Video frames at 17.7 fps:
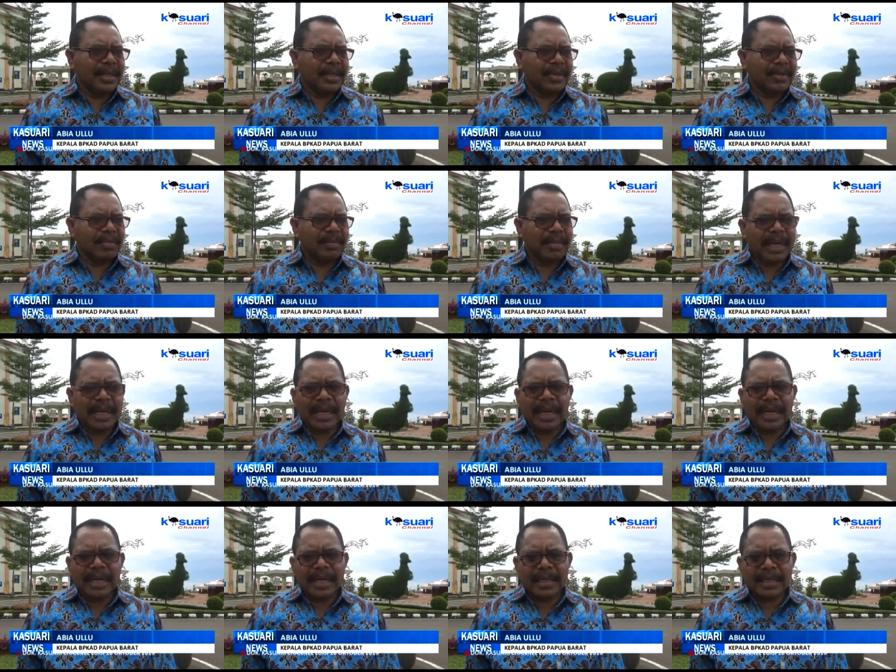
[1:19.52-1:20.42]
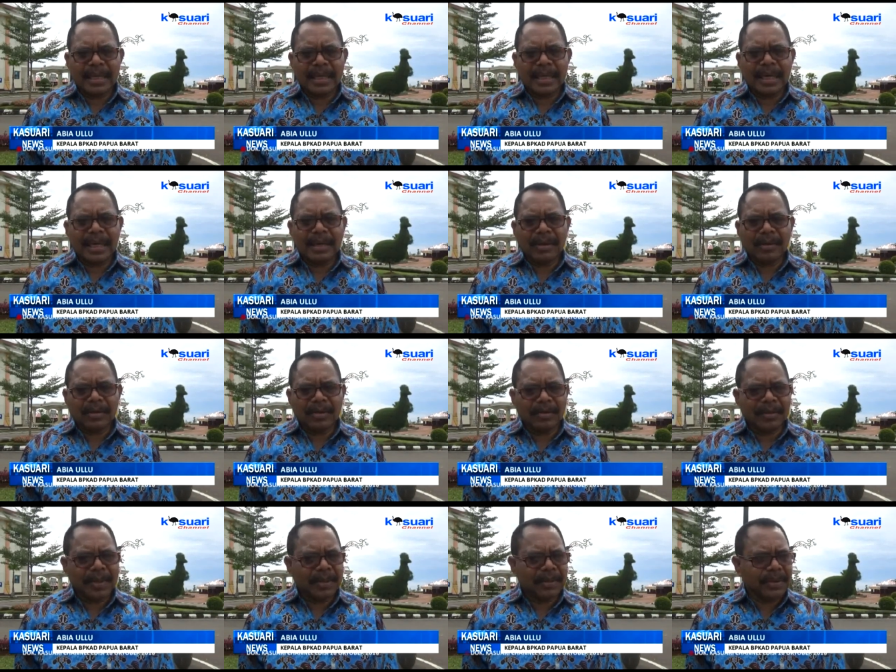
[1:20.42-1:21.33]
Sumber dananya dana
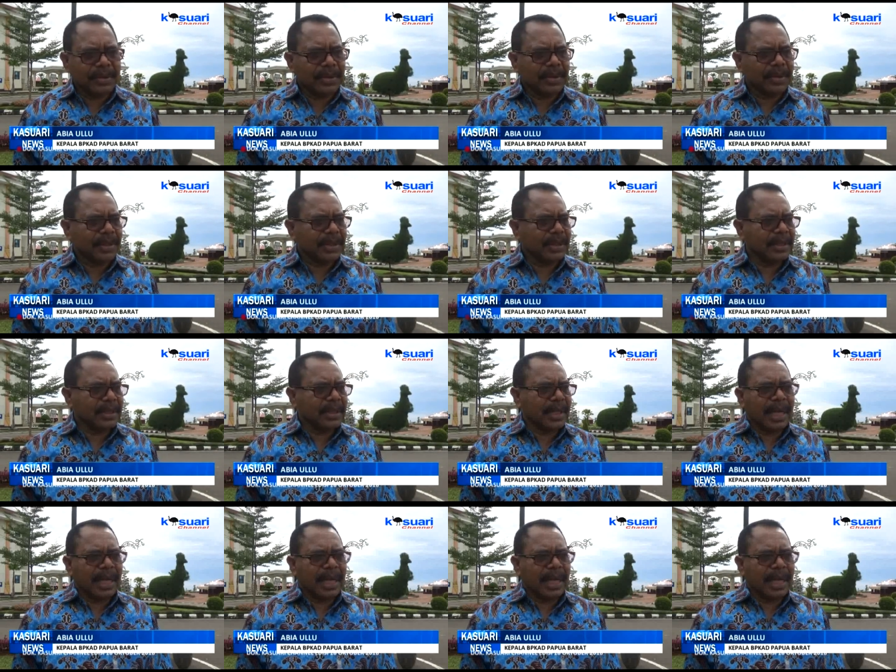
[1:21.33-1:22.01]
otonomi khusus hmm.